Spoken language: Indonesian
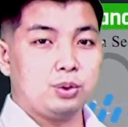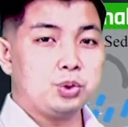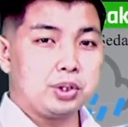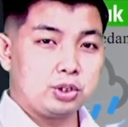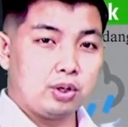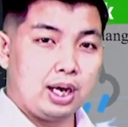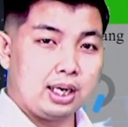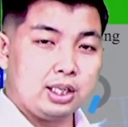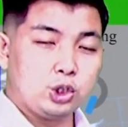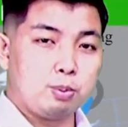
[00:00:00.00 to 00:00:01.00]
Untuk esok
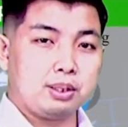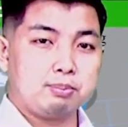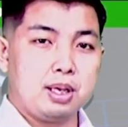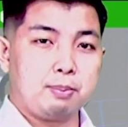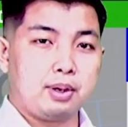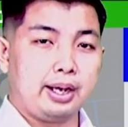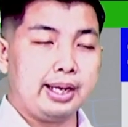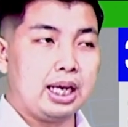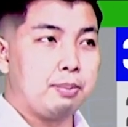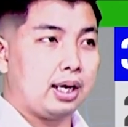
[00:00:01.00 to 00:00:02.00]
hari, Sobat
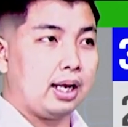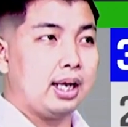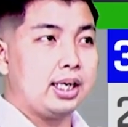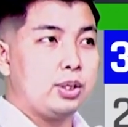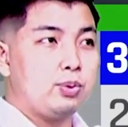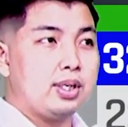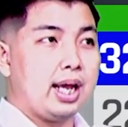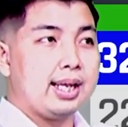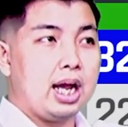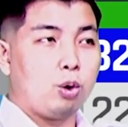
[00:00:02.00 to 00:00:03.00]
BMKG yang berada di
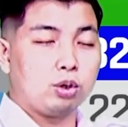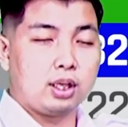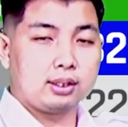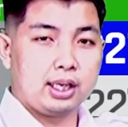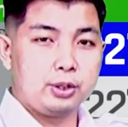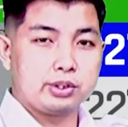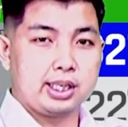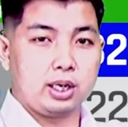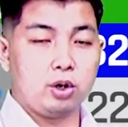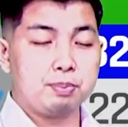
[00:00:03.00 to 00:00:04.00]
wilayah kota Tanjung
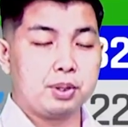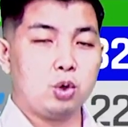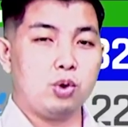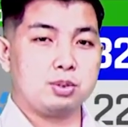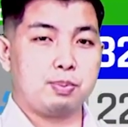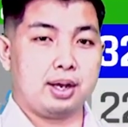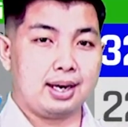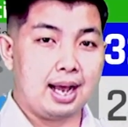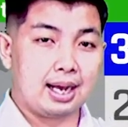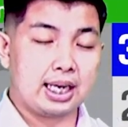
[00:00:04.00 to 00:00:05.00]
Selor perlu
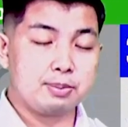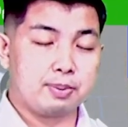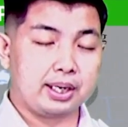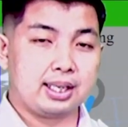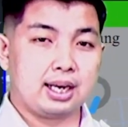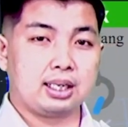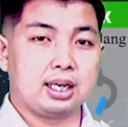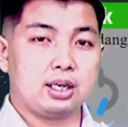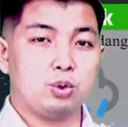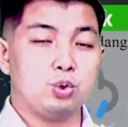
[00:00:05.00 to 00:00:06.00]
waspada karena
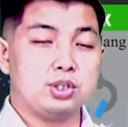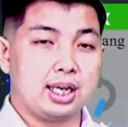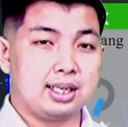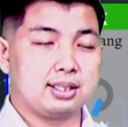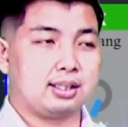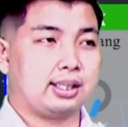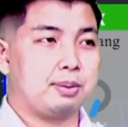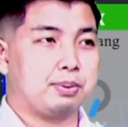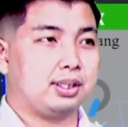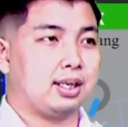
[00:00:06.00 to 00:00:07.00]
diperkirakan hujan
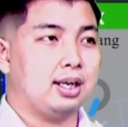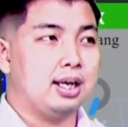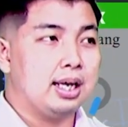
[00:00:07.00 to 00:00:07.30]
disertai petir.